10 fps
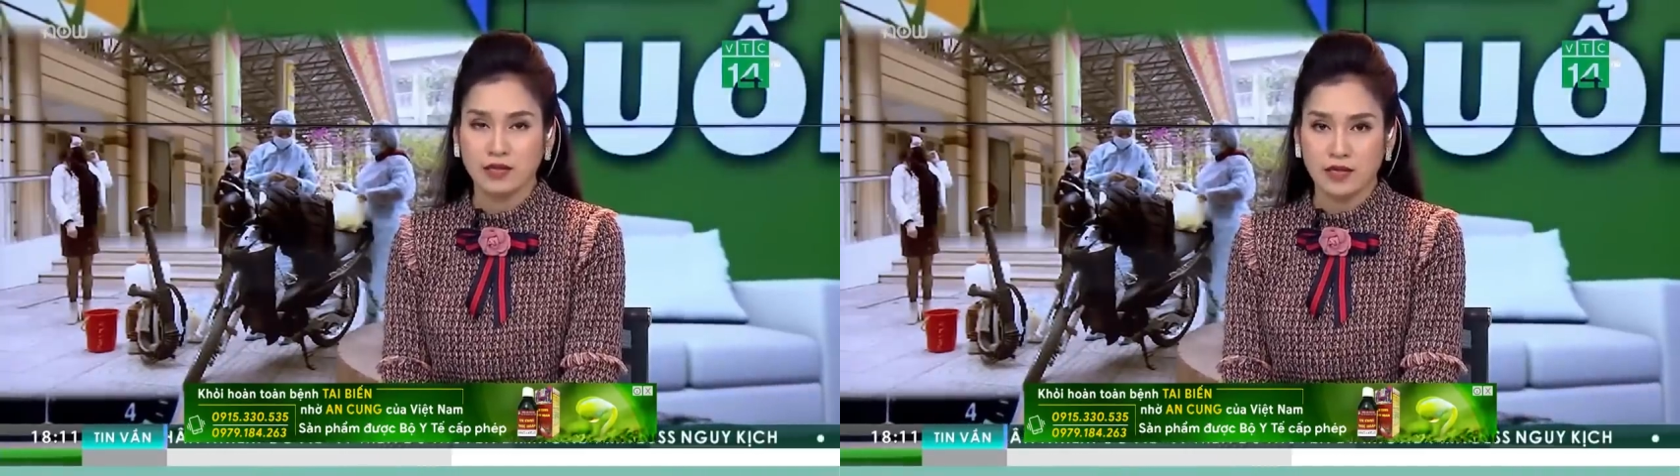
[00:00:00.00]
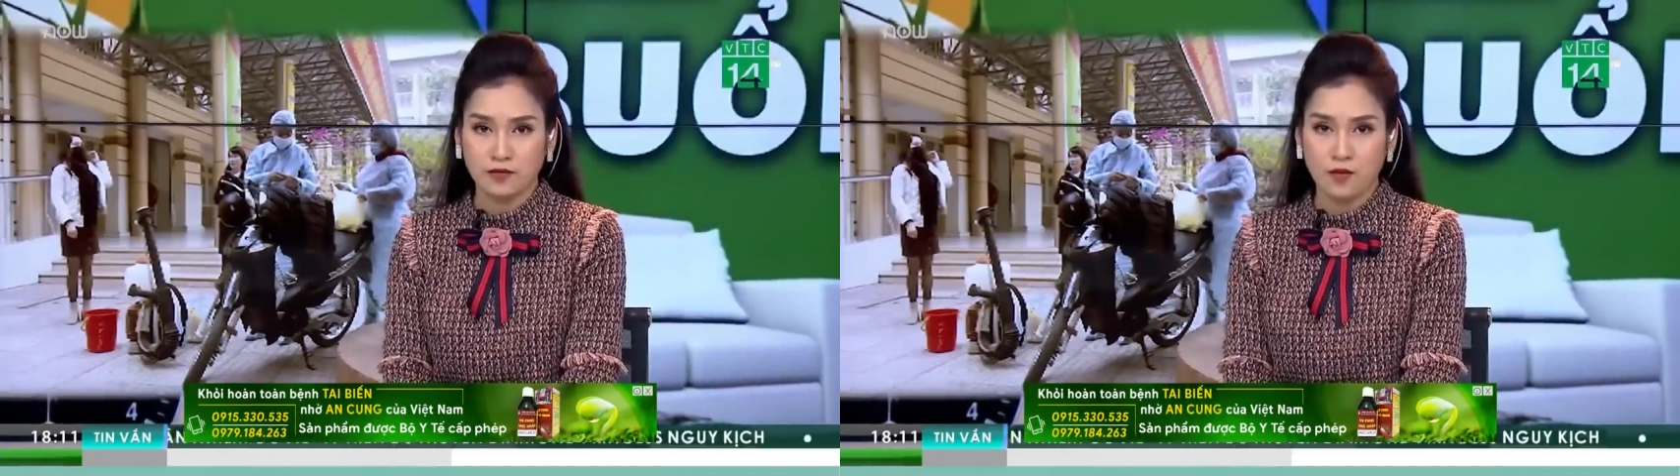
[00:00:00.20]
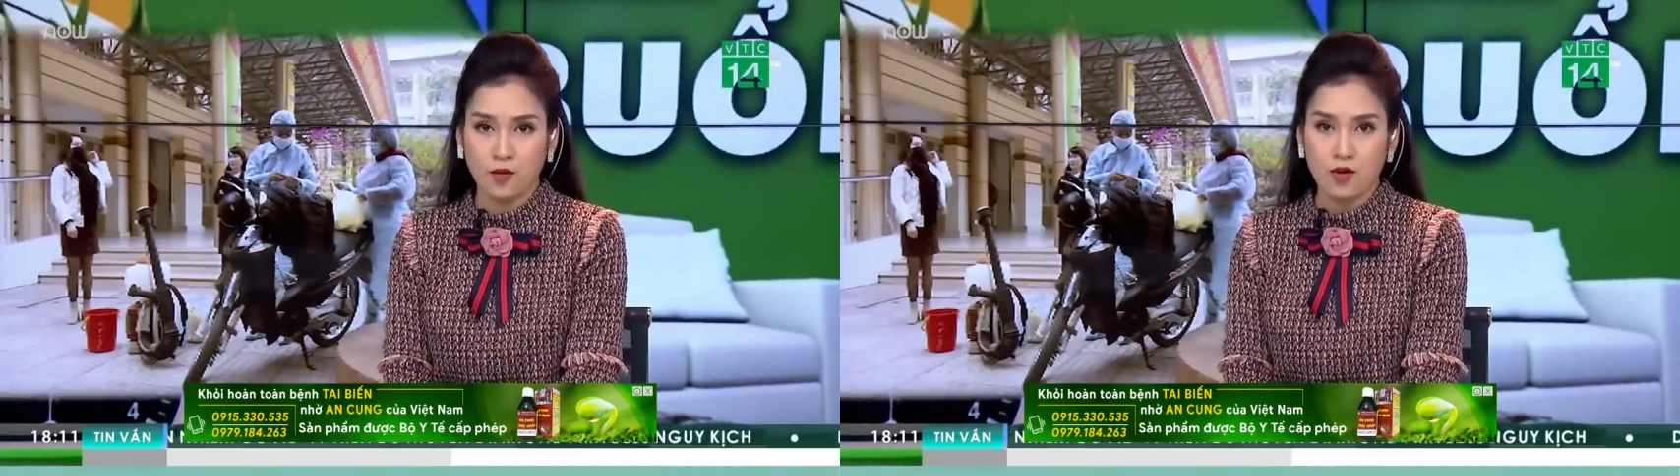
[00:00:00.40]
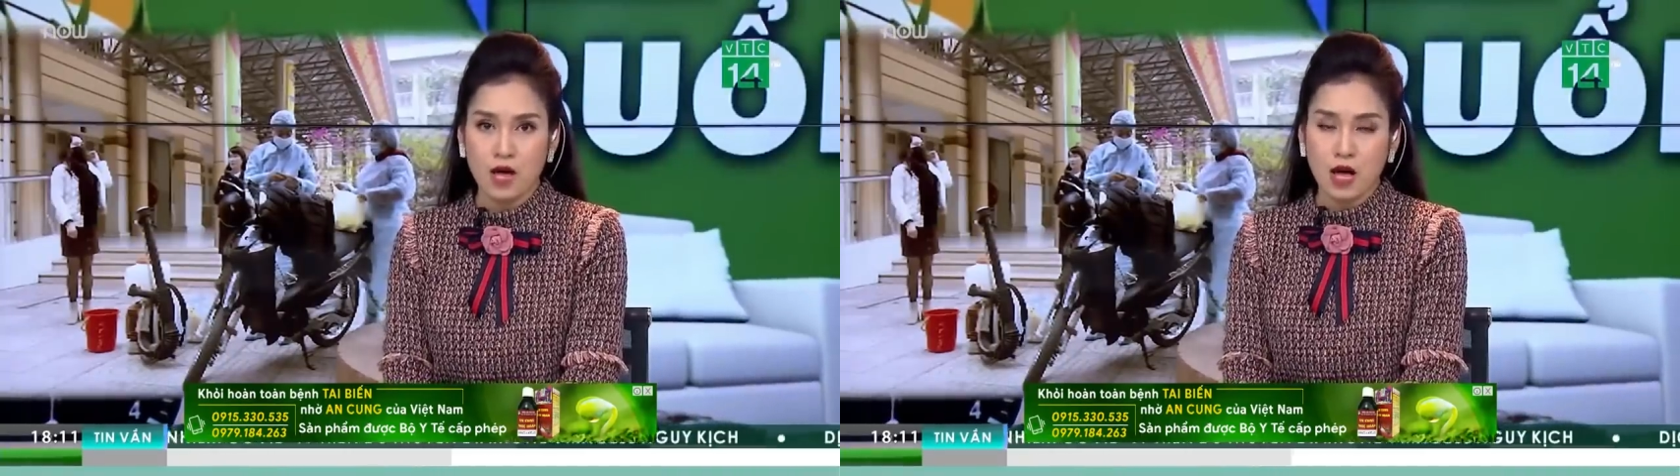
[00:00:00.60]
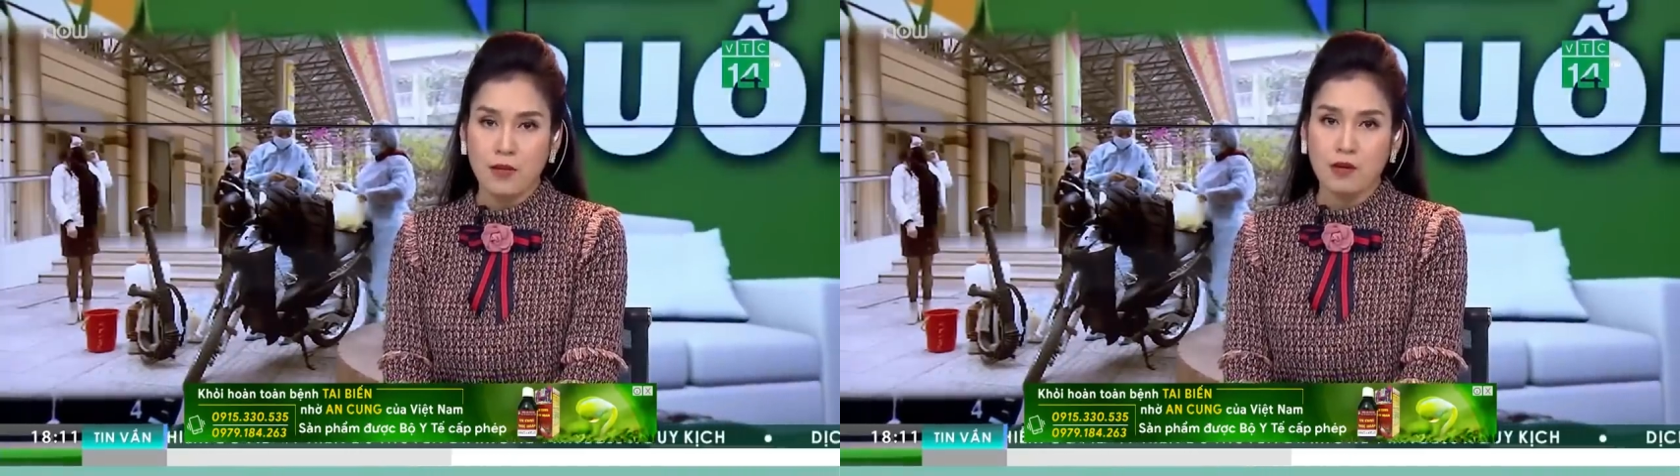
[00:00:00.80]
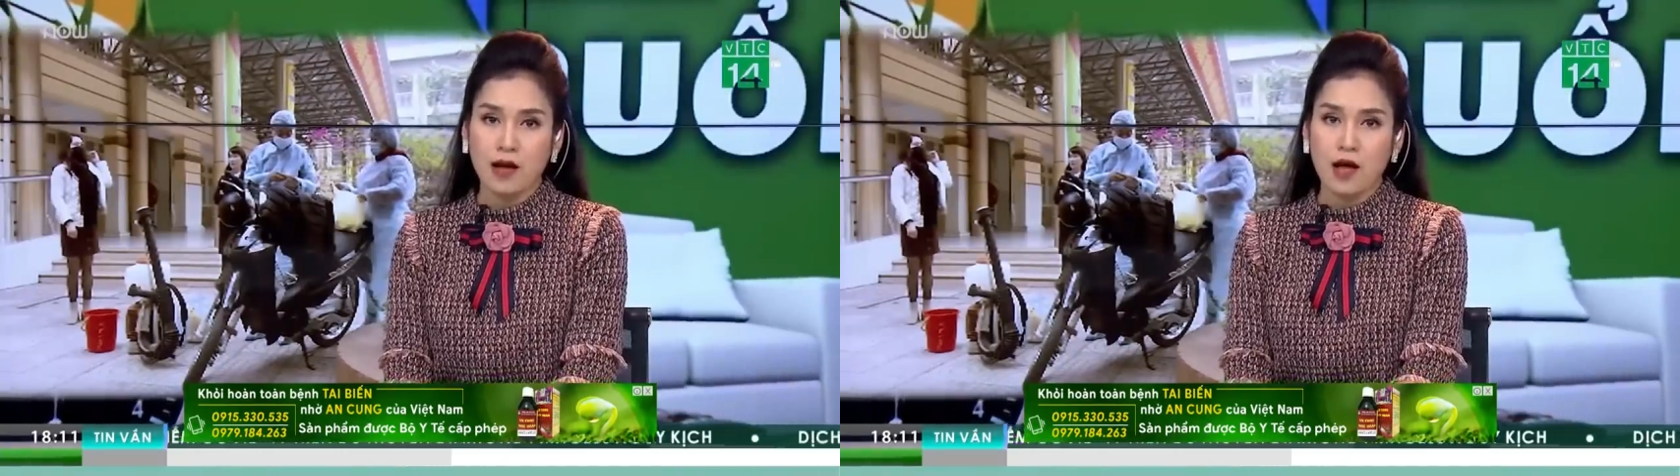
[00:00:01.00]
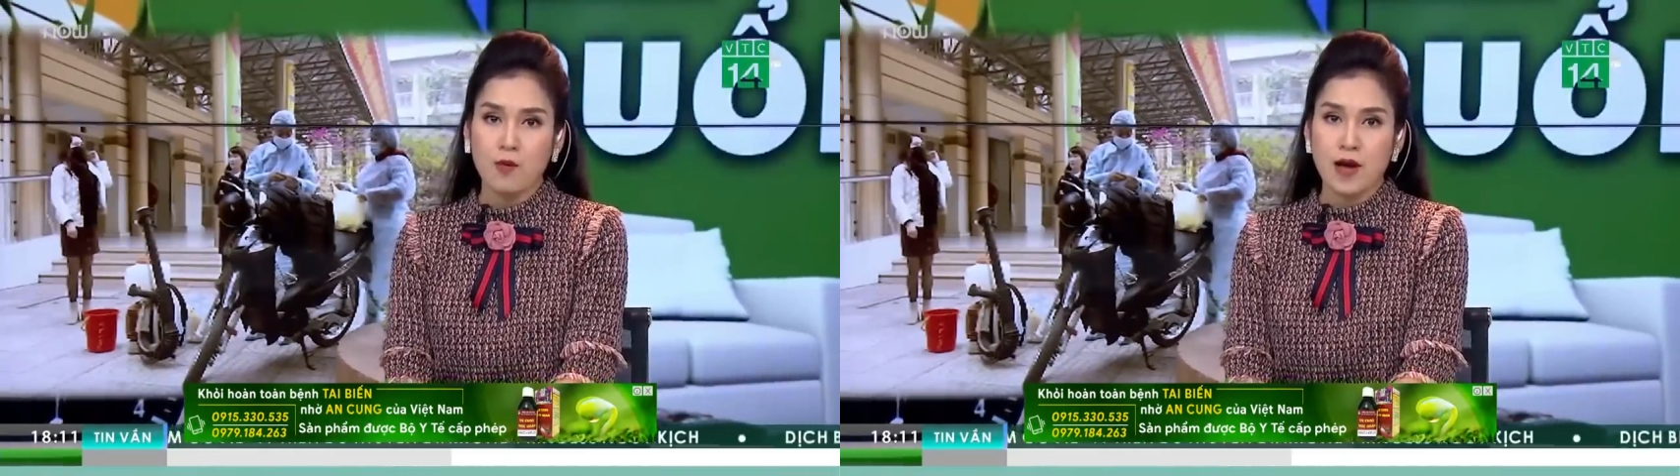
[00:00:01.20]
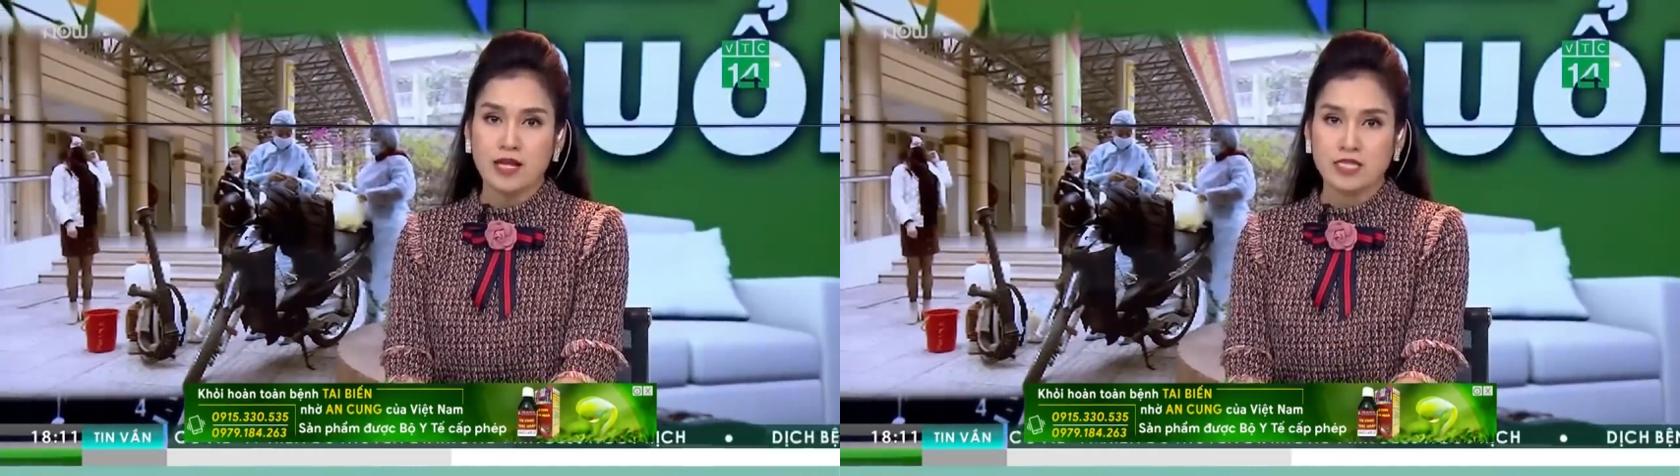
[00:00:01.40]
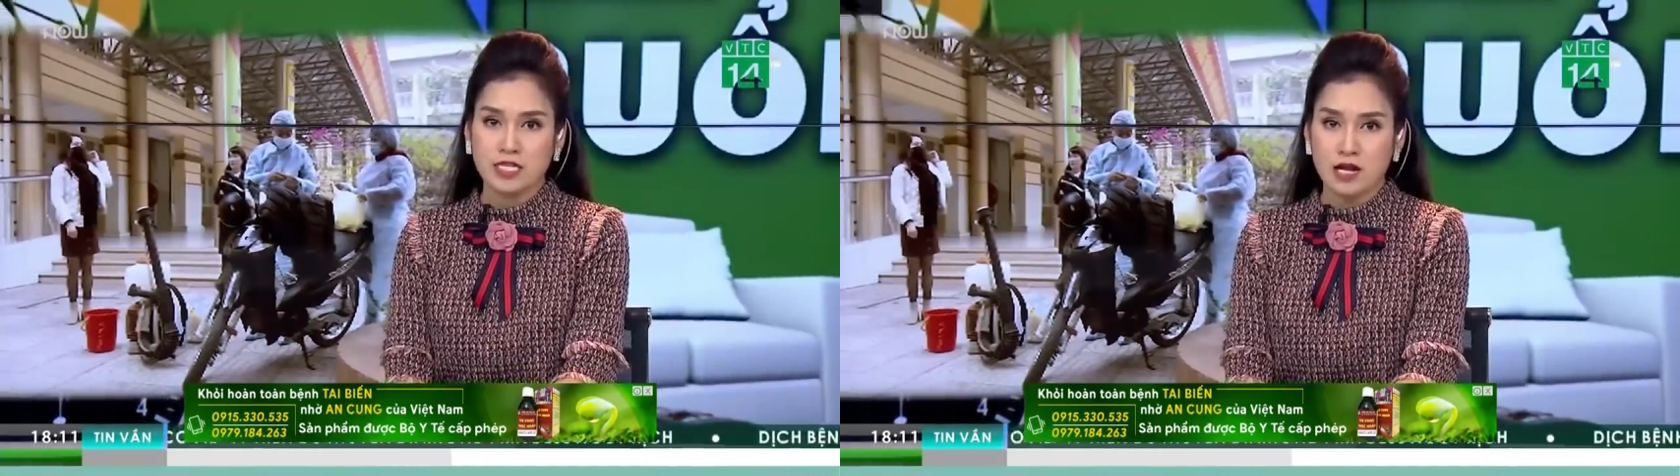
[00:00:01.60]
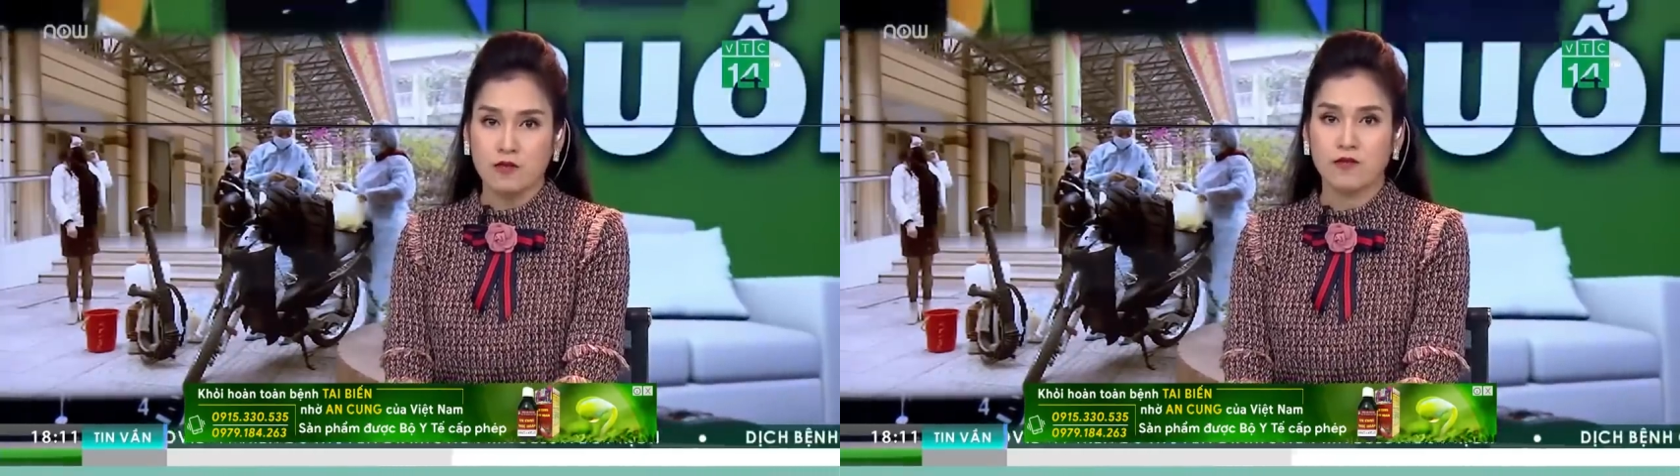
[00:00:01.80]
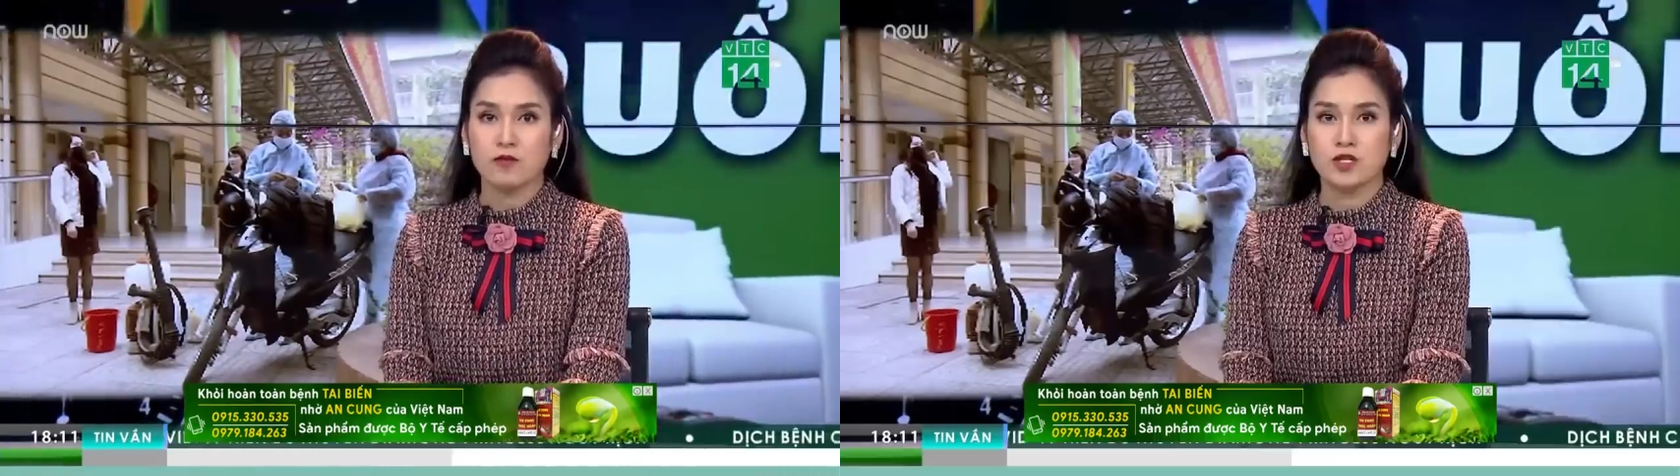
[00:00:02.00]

thành phố báo cáo Ban chỉ đạo phòng